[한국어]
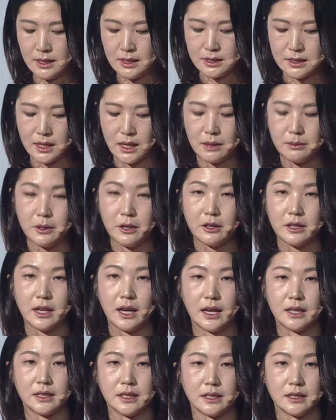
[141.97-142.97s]
차별이
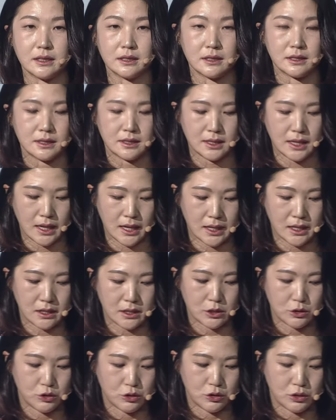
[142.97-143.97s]
아닌
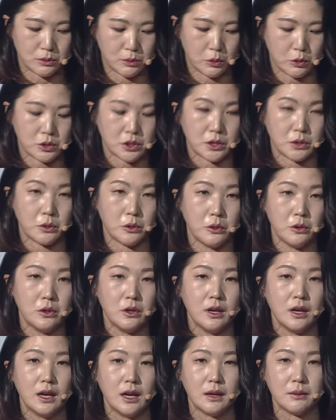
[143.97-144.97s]
차이를 두는 복지로
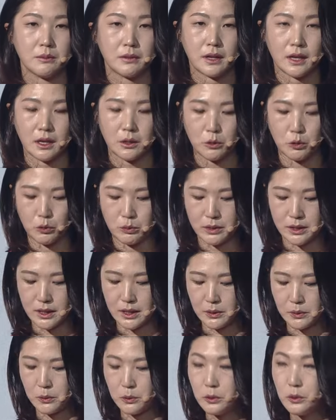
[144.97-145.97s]
함께
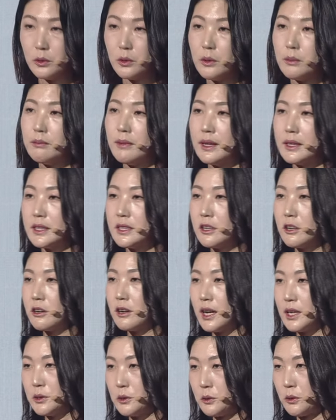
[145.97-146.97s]
고민하고 만들어
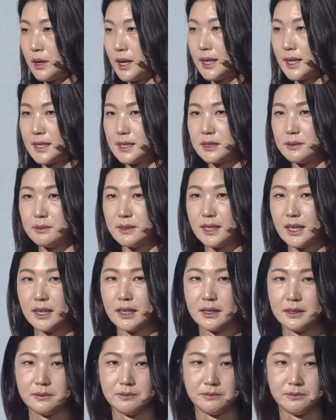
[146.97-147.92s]
가도록 하겠습니다.